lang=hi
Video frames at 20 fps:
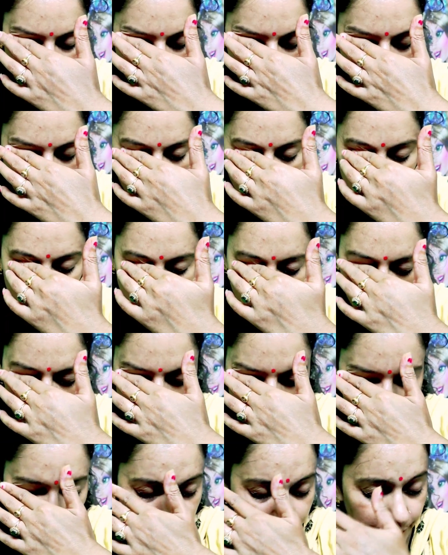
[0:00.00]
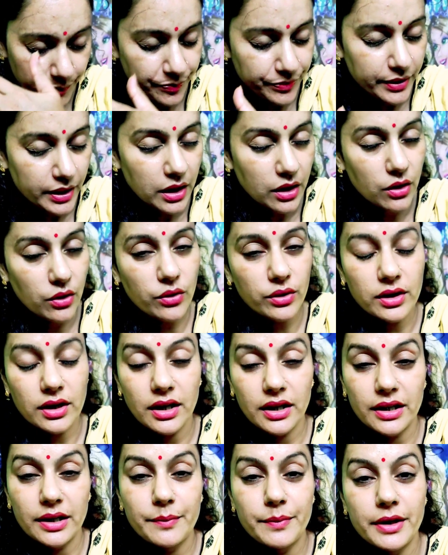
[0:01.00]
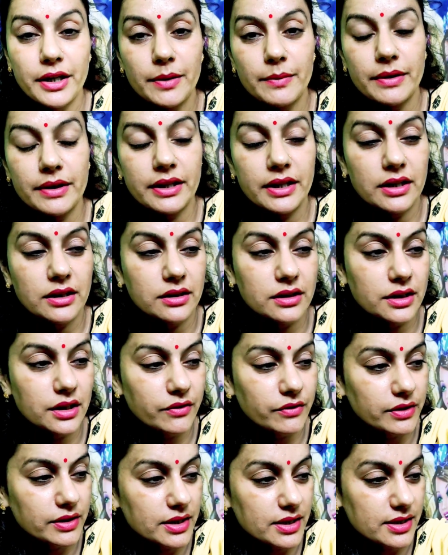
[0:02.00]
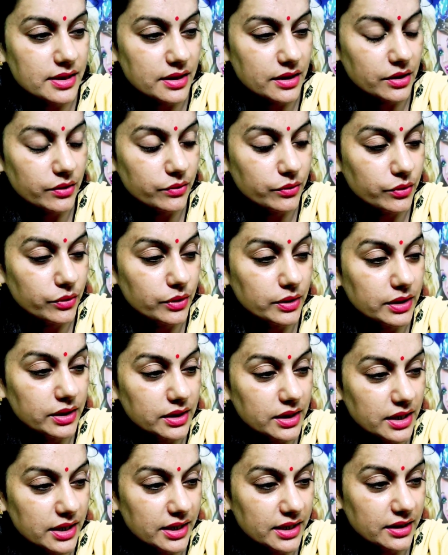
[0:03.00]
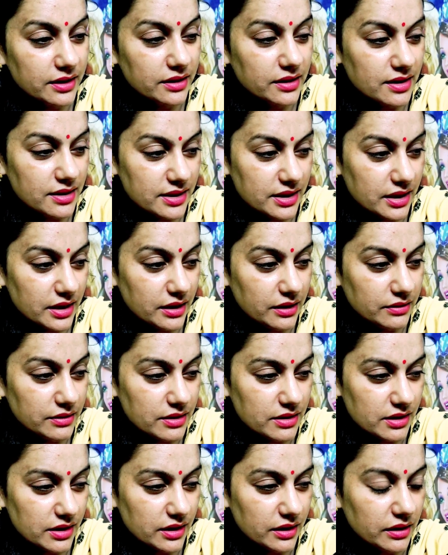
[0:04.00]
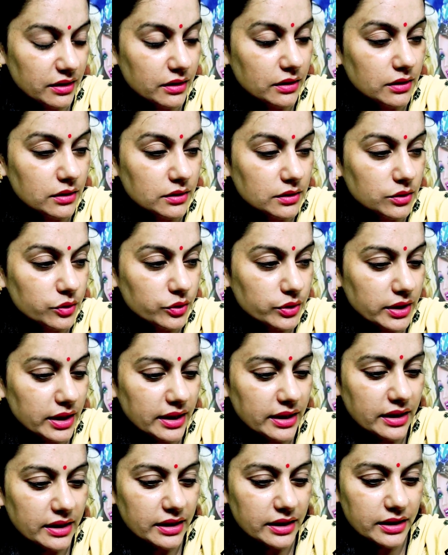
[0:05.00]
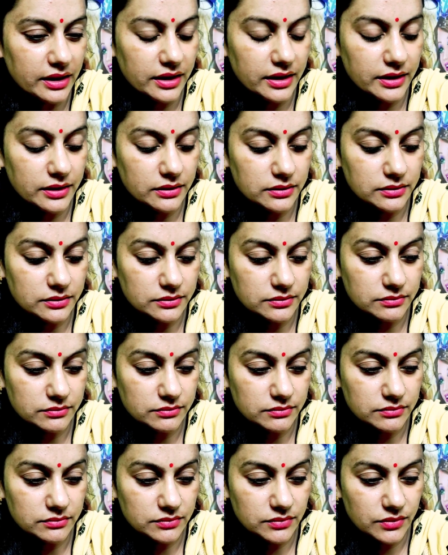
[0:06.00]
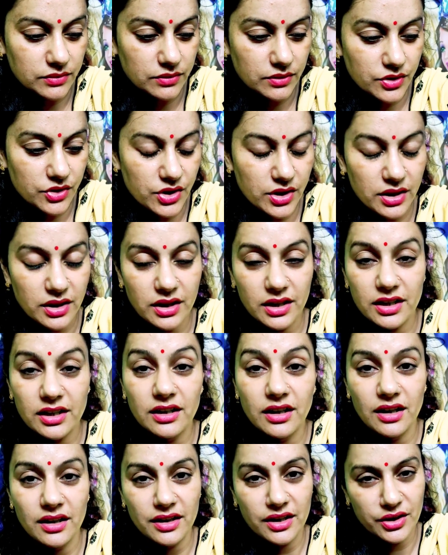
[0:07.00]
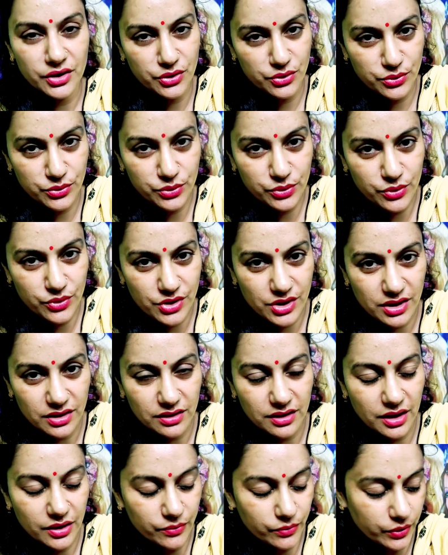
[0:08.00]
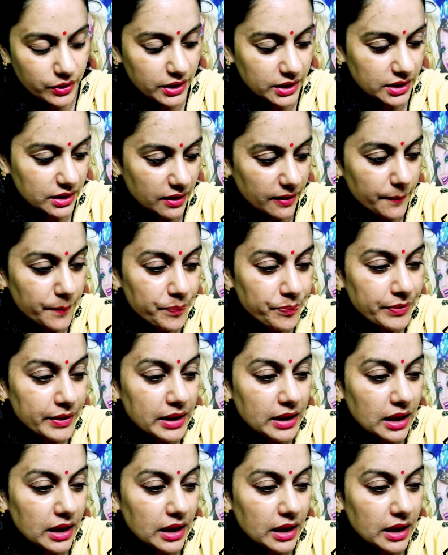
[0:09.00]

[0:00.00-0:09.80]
ज़्यादा वीक हो गए थे और खाने पीने में दिक्कत की वजह से वो अंदर ही अंदर से जैसे होता है ना कि शरीर गलना शुरू हो जाता है वही था